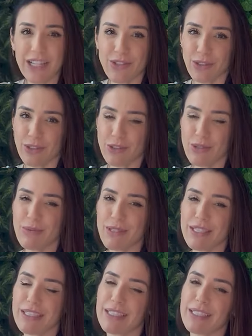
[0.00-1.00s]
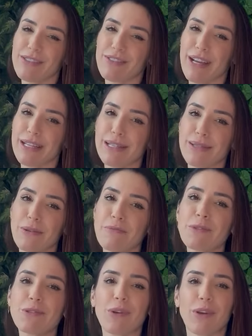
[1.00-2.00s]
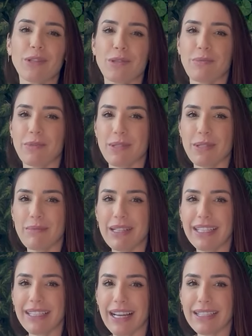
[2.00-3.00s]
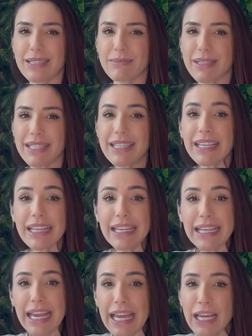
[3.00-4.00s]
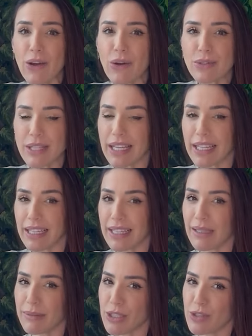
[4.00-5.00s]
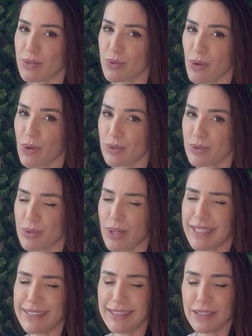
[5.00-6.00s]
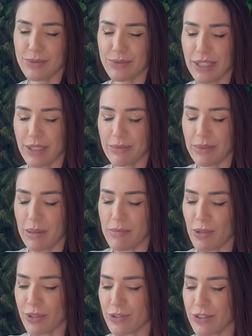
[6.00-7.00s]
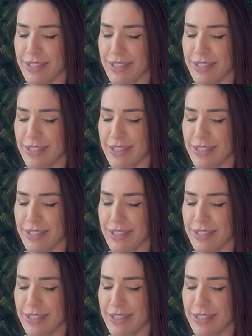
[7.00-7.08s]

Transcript: Eu só tô te mostrando aqui várias opções ou possibilidades, mas ninguém consegue ler a mente do outro. Ainda não tenho minha bola de